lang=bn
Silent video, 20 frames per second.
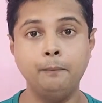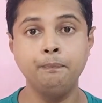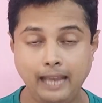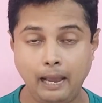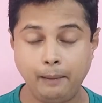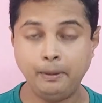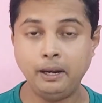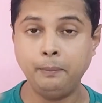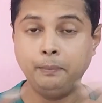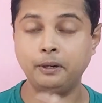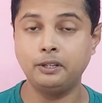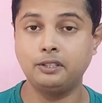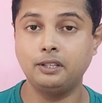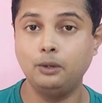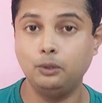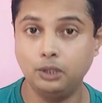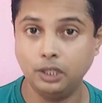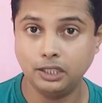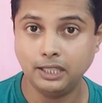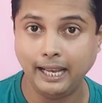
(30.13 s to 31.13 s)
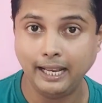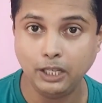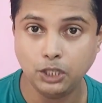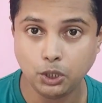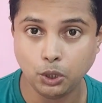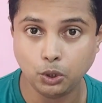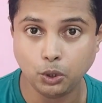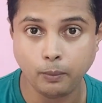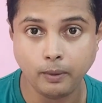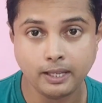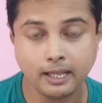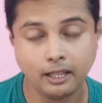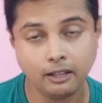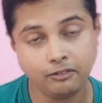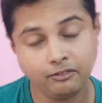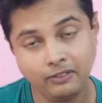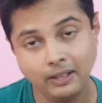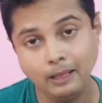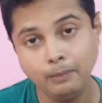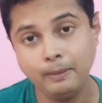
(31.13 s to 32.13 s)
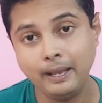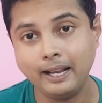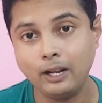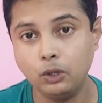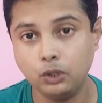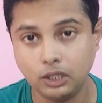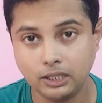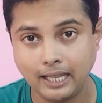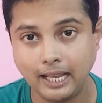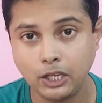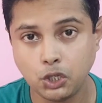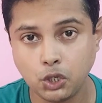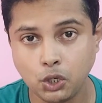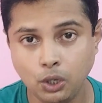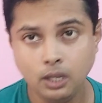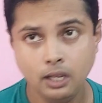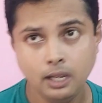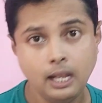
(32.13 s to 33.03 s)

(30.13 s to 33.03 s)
ক্যামেরা পার্সন হতে চাইছো তোমরা যারা ফিল্ম মেকার হতে চাইছো